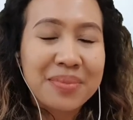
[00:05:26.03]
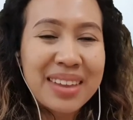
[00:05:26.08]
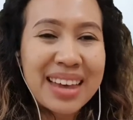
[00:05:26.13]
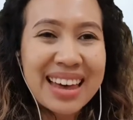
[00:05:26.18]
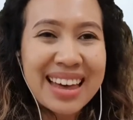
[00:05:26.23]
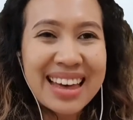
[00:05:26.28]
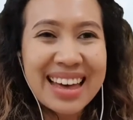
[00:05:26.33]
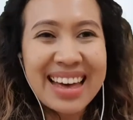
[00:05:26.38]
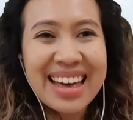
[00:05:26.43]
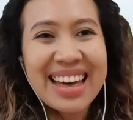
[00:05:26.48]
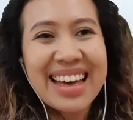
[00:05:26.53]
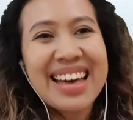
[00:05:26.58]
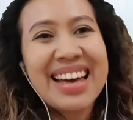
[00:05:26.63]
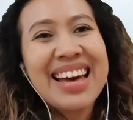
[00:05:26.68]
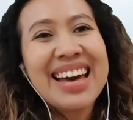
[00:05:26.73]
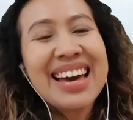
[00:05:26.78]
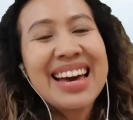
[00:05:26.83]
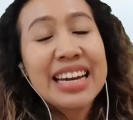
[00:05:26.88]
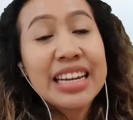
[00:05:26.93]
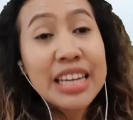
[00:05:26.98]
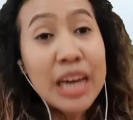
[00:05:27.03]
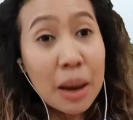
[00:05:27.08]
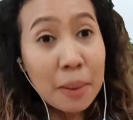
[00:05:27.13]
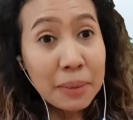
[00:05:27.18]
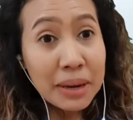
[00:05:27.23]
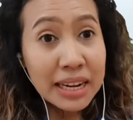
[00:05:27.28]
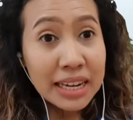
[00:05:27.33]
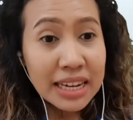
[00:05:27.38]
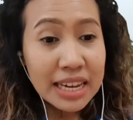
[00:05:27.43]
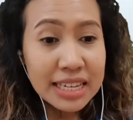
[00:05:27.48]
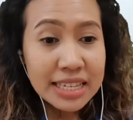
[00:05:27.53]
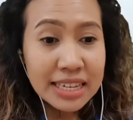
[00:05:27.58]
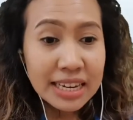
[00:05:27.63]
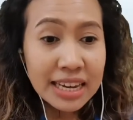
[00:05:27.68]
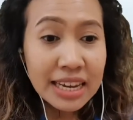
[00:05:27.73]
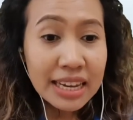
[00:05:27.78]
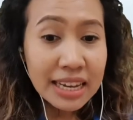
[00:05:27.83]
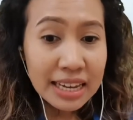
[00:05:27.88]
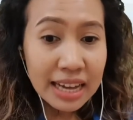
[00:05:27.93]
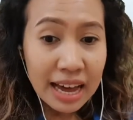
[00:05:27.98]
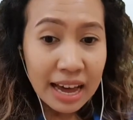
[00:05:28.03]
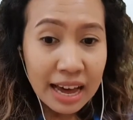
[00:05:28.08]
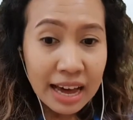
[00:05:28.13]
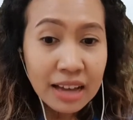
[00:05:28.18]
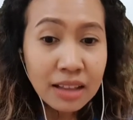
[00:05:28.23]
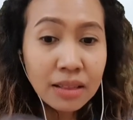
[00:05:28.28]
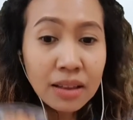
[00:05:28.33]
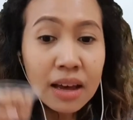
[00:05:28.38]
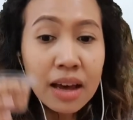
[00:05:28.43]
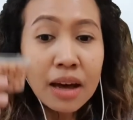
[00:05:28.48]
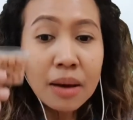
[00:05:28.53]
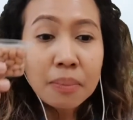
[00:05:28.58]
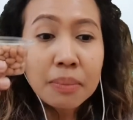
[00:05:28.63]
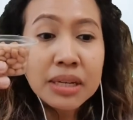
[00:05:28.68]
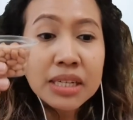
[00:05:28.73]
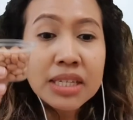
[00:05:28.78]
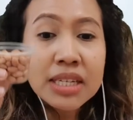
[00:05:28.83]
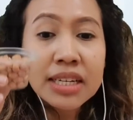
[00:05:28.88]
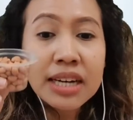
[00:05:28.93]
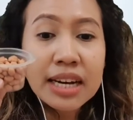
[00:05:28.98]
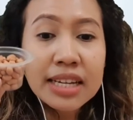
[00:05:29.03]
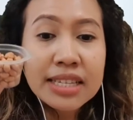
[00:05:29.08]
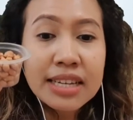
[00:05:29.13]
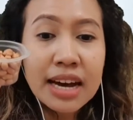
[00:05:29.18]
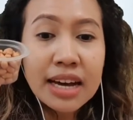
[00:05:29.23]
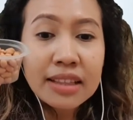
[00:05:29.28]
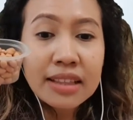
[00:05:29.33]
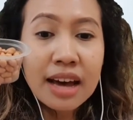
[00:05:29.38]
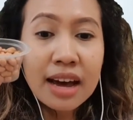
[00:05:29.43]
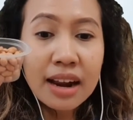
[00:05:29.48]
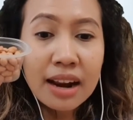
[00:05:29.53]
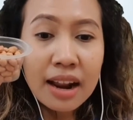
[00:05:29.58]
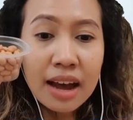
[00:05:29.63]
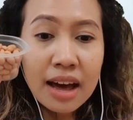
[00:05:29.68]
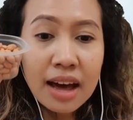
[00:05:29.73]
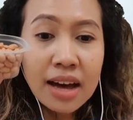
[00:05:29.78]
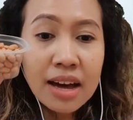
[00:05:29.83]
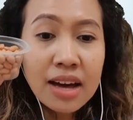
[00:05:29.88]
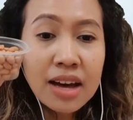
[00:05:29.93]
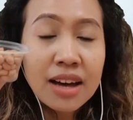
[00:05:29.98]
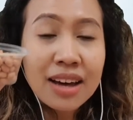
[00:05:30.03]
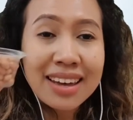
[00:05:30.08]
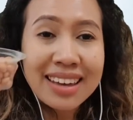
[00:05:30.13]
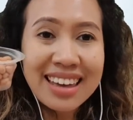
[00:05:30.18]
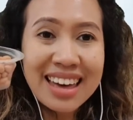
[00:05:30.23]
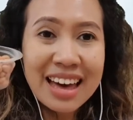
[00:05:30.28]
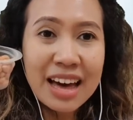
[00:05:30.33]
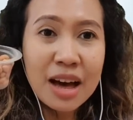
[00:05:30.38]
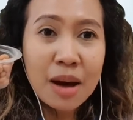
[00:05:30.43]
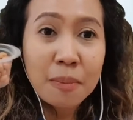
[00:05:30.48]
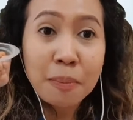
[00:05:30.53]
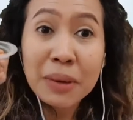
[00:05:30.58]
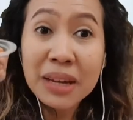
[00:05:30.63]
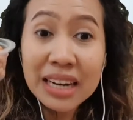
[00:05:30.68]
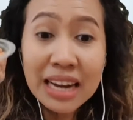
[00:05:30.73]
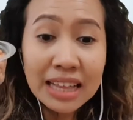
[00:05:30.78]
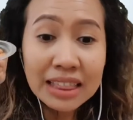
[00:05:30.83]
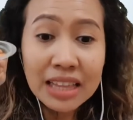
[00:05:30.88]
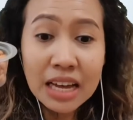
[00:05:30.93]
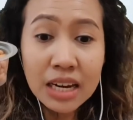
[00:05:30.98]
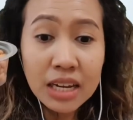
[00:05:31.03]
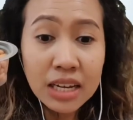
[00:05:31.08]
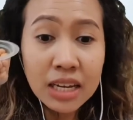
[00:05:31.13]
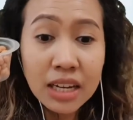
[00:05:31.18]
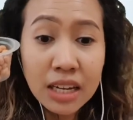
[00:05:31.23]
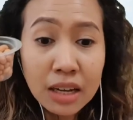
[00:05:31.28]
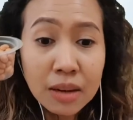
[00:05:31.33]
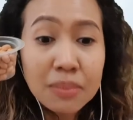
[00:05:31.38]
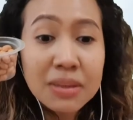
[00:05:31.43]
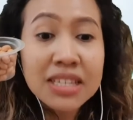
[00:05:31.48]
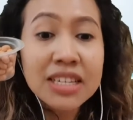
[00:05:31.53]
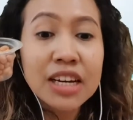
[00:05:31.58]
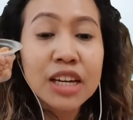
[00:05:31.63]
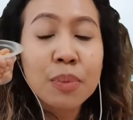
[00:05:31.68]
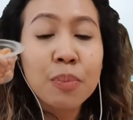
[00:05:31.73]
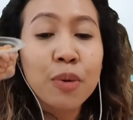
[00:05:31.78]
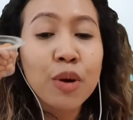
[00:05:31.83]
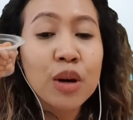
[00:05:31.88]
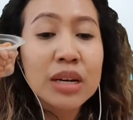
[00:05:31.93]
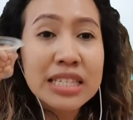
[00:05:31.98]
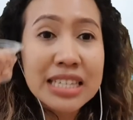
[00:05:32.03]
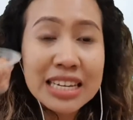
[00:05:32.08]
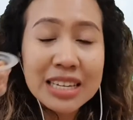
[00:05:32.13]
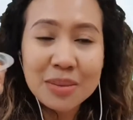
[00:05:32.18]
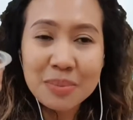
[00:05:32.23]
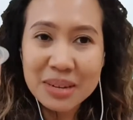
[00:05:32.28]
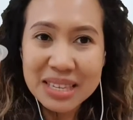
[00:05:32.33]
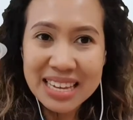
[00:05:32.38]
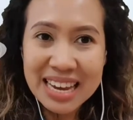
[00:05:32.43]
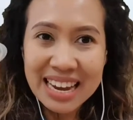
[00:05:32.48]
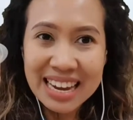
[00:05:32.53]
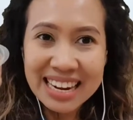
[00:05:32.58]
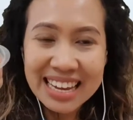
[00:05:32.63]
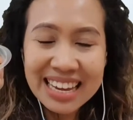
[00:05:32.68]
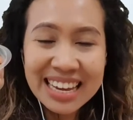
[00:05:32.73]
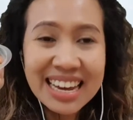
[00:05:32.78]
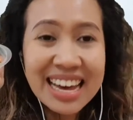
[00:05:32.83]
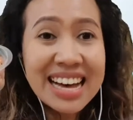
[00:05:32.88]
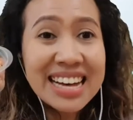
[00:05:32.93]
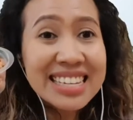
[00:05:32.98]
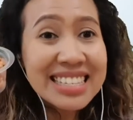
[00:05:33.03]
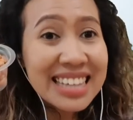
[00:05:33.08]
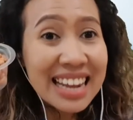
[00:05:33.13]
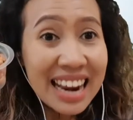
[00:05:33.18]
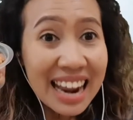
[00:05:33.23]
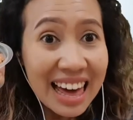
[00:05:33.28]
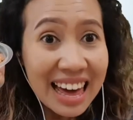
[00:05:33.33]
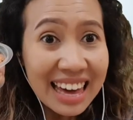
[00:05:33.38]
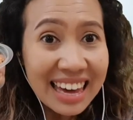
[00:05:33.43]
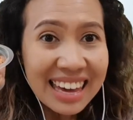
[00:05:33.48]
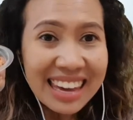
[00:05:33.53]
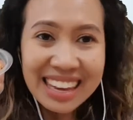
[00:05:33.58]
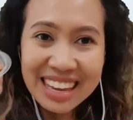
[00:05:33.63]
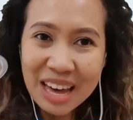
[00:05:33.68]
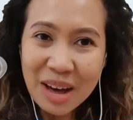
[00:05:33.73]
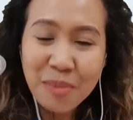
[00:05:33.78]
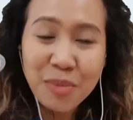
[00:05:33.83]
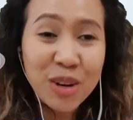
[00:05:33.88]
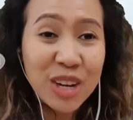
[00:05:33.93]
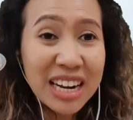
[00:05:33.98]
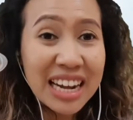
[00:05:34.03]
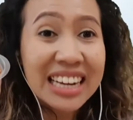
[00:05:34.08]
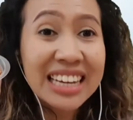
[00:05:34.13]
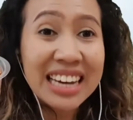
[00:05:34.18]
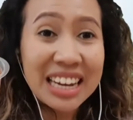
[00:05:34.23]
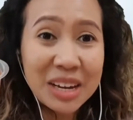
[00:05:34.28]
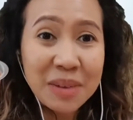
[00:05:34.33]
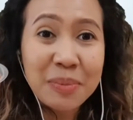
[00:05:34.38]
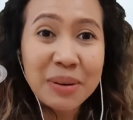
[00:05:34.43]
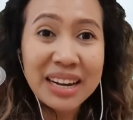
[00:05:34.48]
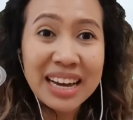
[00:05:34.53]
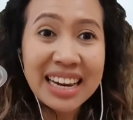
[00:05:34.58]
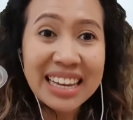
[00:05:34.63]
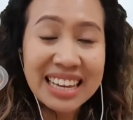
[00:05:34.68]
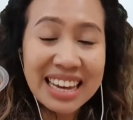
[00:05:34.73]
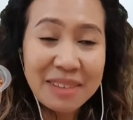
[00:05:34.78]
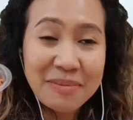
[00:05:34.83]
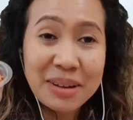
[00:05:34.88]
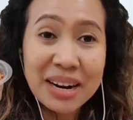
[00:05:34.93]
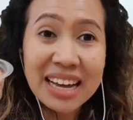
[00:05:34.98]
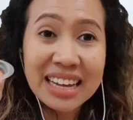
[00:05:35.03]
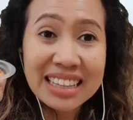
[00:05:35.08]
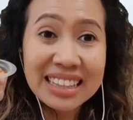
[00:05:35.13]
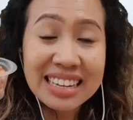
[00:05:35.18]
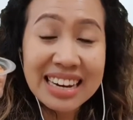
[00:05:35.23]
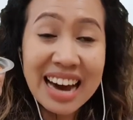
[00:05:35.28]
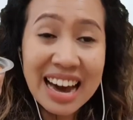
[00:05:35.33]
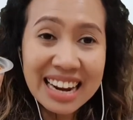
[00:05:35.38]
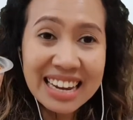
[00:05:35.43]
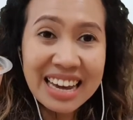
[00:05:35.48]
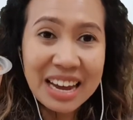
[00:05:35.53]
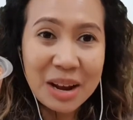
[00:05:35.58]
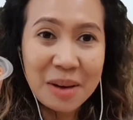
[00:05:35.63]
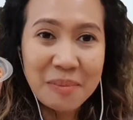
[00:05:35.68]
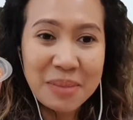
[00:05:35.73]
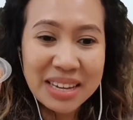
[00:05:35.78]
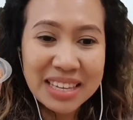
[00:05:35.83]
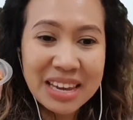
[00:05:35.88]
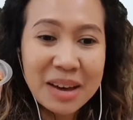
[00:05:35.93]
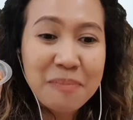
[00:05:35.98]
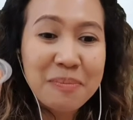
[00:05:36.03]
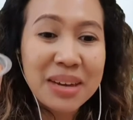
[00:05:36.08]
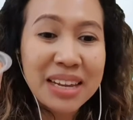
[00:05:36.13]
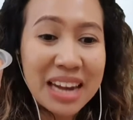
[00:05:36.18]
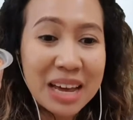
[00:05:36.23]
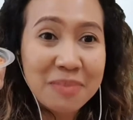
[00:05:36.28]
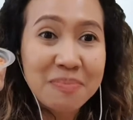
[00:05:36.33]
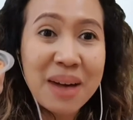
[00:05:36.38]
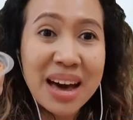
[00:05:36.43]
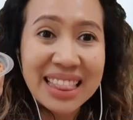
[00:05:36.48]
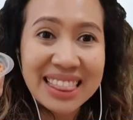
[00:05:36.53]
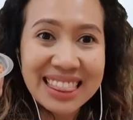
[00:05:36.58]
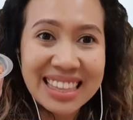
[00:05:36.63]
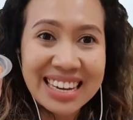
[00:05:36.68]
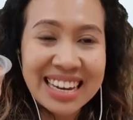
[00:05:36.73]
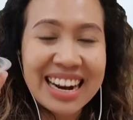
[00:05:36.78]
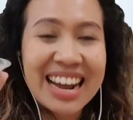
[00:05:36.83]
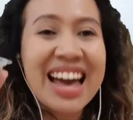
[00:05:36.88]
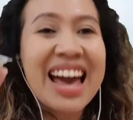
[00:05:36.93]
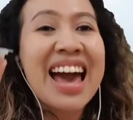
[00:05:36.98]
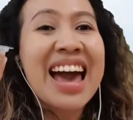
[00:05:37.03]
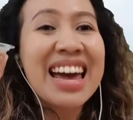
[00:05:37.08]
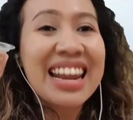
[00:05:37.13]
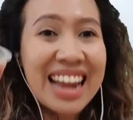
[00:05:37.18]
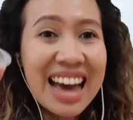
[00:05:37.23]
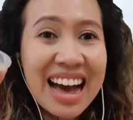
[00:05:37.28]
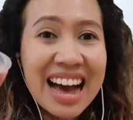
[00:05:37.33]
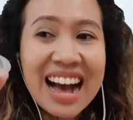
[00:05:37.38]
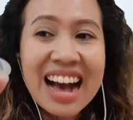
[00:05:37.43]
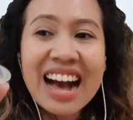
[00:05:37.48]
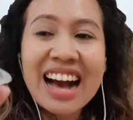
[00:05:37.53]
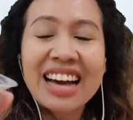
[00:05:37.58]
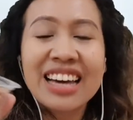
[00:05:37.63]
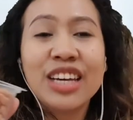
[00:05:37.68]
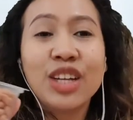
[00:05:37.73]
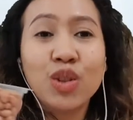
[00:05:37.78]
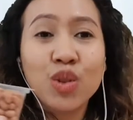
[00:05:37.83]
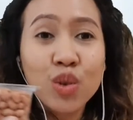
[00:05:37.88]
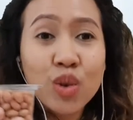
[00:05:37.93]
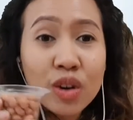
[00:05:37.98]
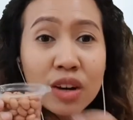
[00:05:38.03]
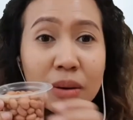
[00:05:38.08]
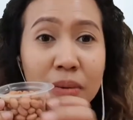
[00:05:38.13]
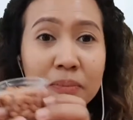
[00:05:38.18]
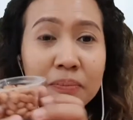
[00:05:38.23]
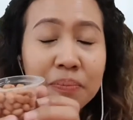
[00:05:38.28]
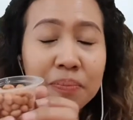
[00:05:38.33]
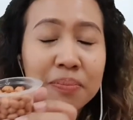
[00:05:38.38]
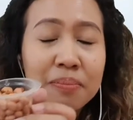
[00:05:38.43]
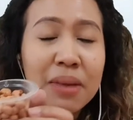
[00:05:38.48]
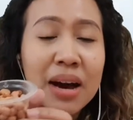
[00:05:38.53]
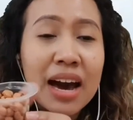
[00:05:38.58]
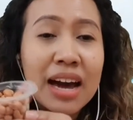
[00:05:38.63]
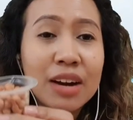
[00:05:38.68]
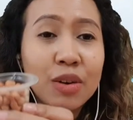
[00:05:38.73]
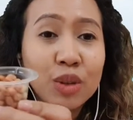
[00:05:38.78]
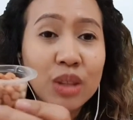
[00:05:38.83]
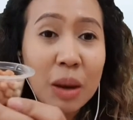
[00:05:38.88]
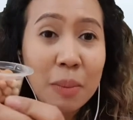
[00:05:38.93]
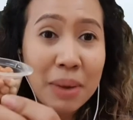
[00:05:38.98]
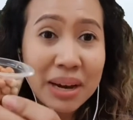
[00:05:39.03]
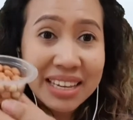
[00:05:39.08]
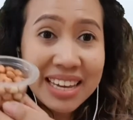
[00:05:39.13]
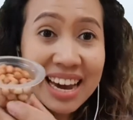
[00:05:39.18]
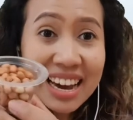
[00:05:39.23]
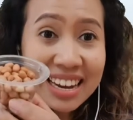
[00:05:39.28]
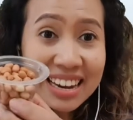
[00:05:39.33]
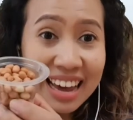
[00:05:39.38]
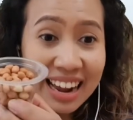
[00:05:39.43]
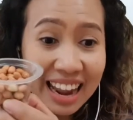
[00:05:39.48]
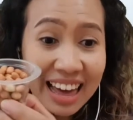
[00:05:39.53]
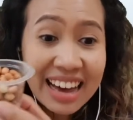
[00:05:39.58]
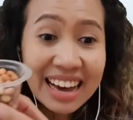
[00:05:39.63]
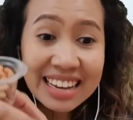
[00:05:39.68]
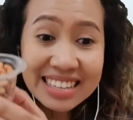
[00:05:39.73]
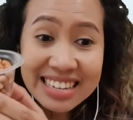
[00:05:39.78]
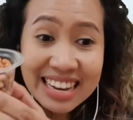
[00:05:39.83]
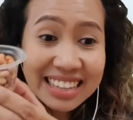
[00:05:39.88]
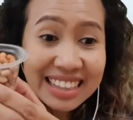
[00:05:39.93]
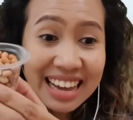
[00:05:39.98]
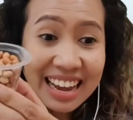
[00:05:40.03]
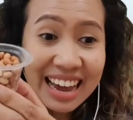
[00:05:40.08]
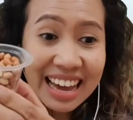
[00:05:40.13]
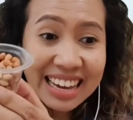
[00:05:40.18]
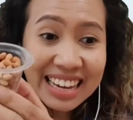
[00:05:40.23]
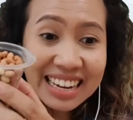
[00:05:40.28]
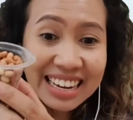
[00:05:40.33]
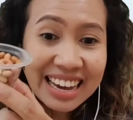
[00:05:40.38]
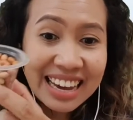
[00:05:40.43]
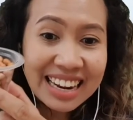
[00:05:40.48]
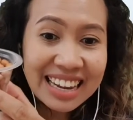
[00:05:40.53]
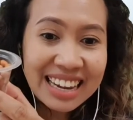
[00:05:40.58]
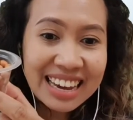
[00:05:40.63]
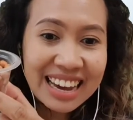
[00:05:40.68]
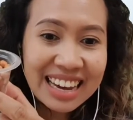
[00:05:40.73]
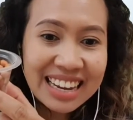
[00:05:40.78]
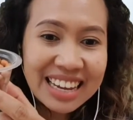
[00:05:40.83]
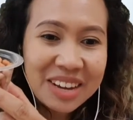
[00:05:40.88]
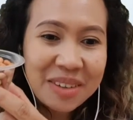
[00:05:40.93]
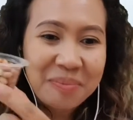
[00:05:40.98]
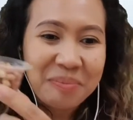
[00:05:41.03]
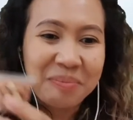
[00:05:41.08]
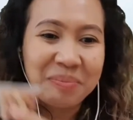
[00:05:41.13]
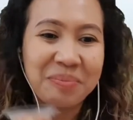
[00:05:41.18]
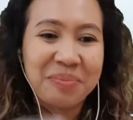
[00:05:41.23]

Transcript: Nah, di Amerika Serikat, biji kacang tanah ya pinat tadi ini bisa diproses menjadi selai. Ya, mungkin adik-adik pernah, pernah dengar ya namanya peanut butter. Nah, itu Bahan utamanya adalah kacang tanah ini adik-adik.